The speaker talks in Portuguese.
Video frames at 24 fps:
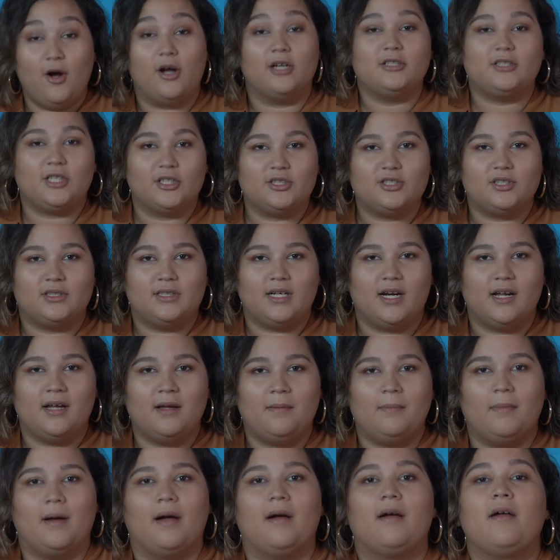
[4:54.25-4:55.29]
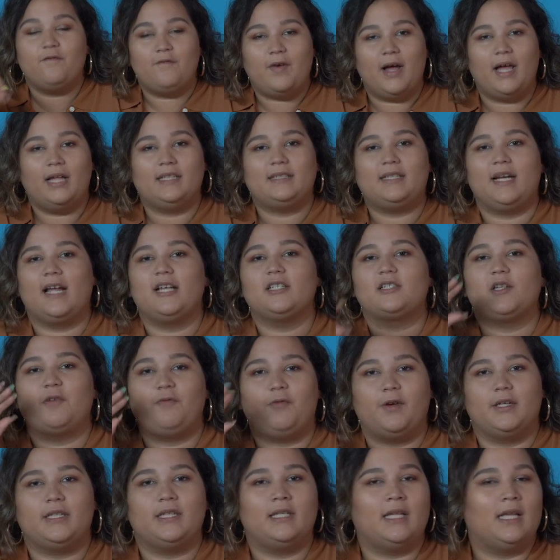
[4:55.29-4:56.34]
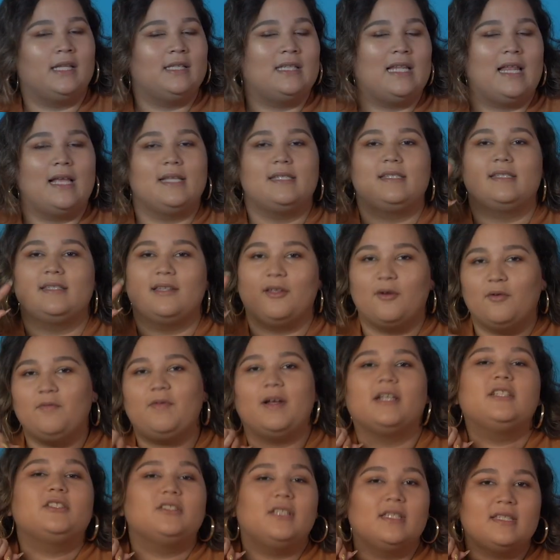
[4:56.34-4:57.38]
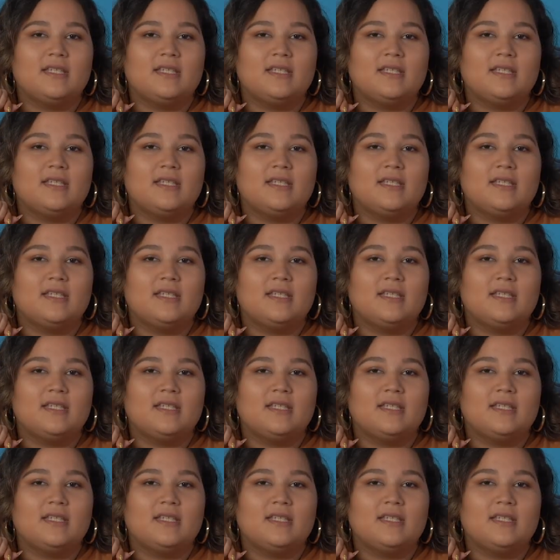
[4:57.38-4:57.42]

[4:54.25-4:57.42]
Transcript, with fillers: gosta de drama, vai atrás que Friday Night Lights não vai te